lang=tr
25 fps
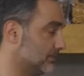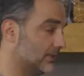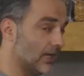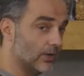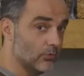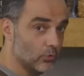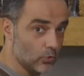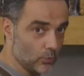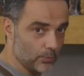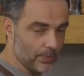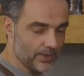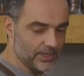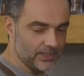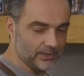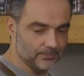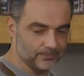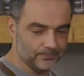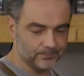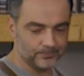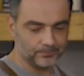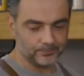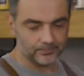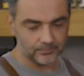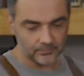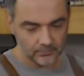tavuk payın
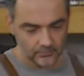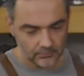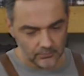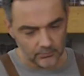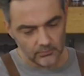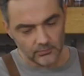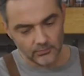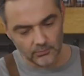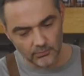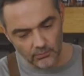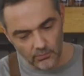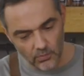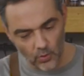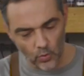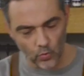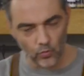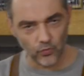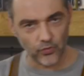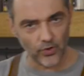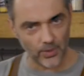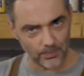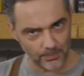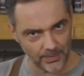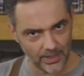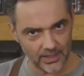
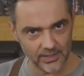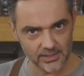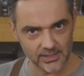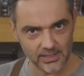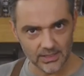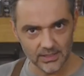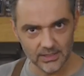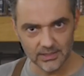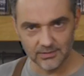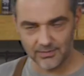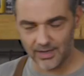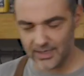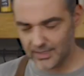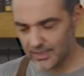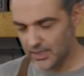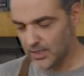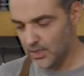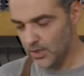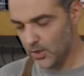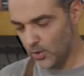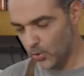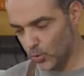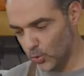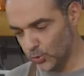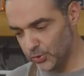ufak bir hazırlığı var.
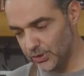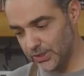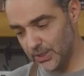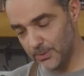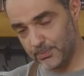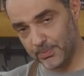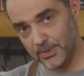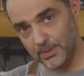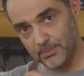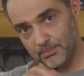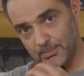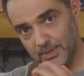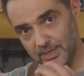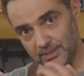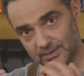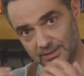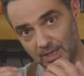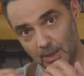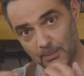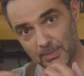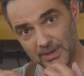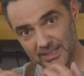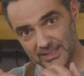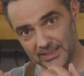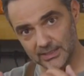Onu yapayım bir
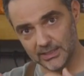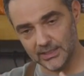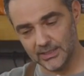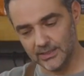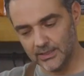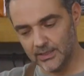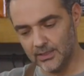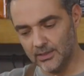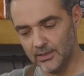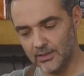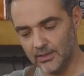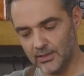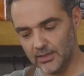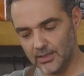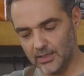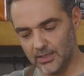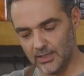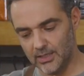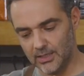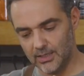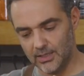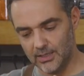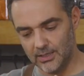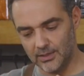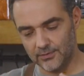tabanını e,
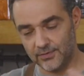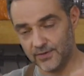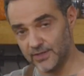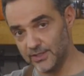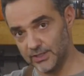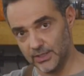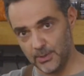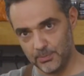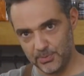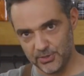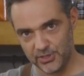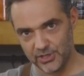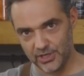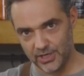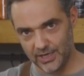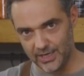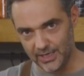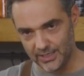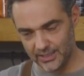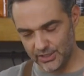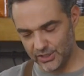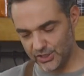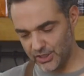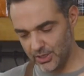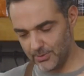fırında
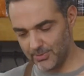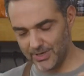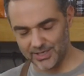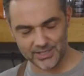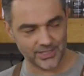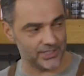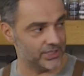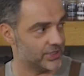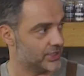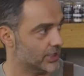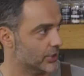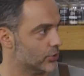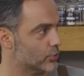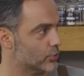pişirerek işe başlayacağız